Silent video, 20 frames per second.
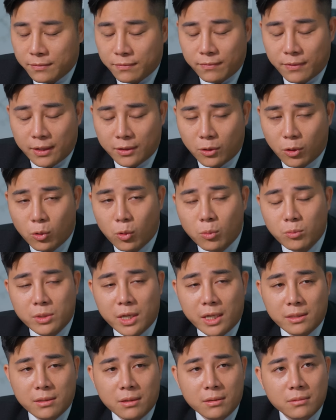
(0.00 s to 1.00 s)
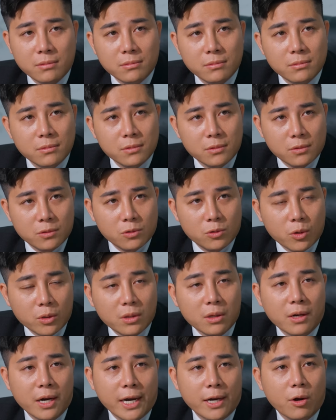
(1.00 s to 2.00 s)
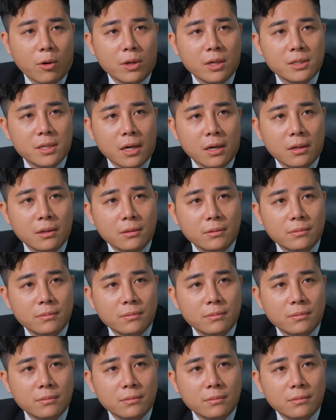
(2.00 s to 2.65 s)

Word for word: Và tôi cũng dai dứt suốt từ ngày đó đến giờ